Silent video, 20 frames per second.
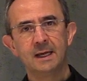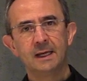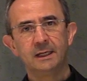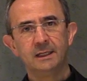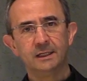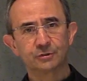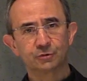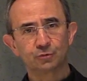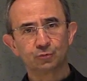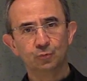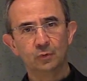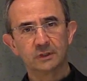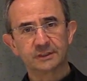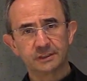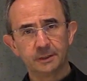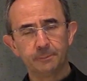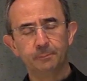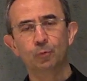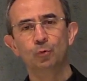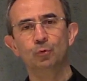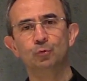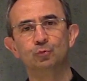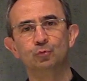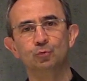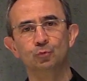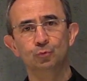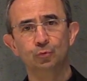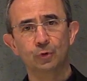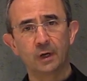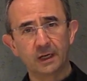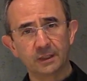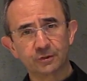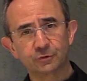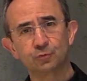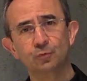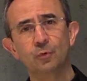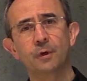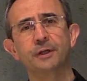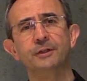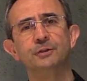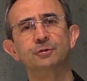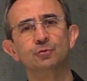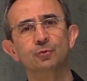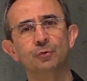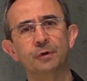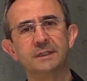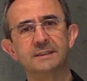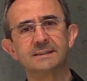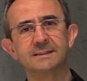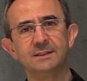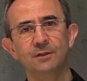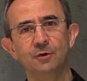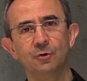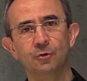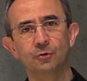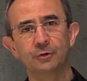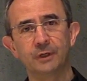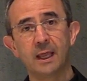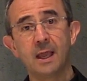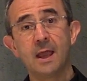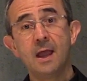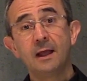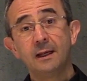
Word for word: la sua sepoltura, la sua risurrezione,